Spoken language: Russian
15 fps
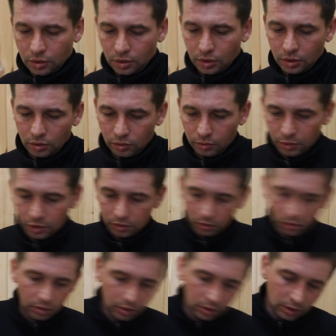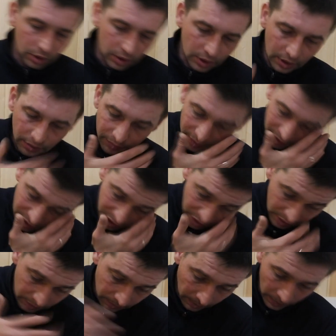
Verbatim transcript: Это у меня вот новиночки.